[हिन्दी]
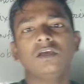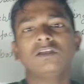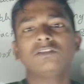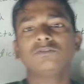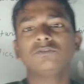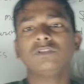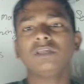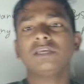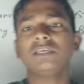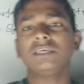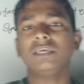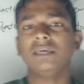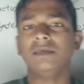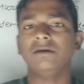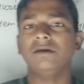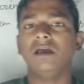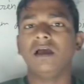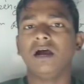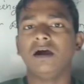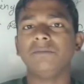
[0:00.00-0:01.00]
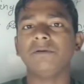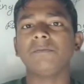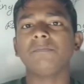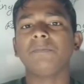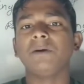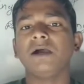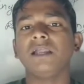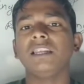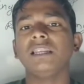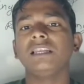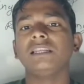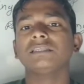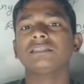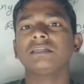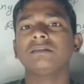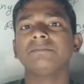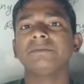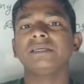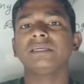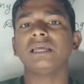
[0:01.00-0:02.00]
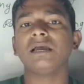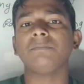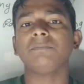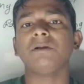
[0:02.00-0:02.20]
तो देखिए हमें पहले लेसन में क्या